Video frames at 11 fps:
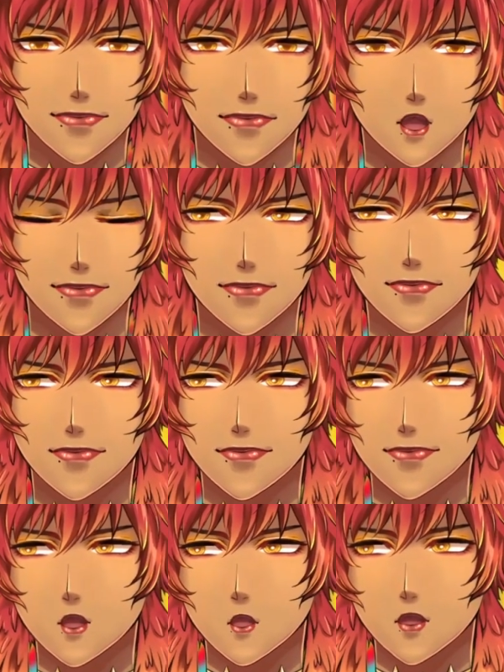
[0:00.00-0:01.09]
ถ้าไม่มี
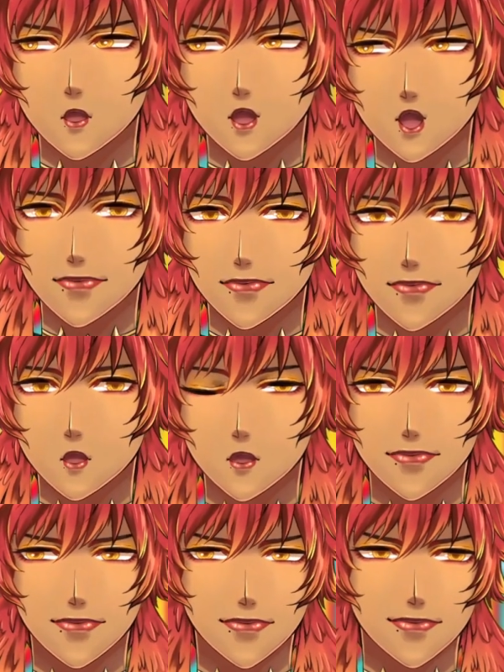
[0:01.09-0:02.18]
พี่ ๆ ตอนนี้นะ ก็คื
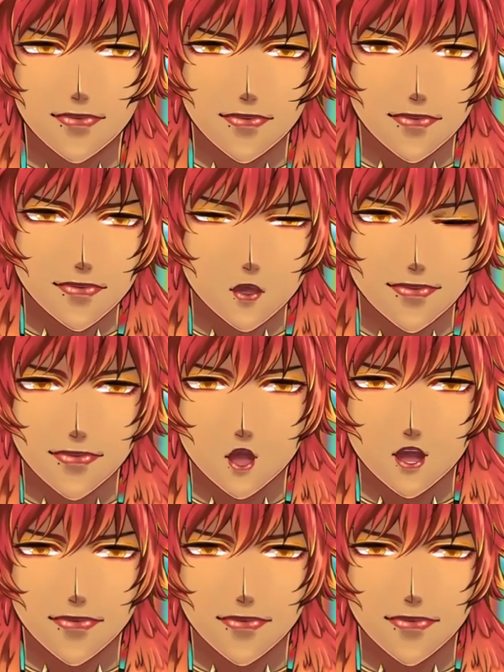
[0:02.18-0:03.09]
อไม่มีซอนตอนนี้เหมือนกัน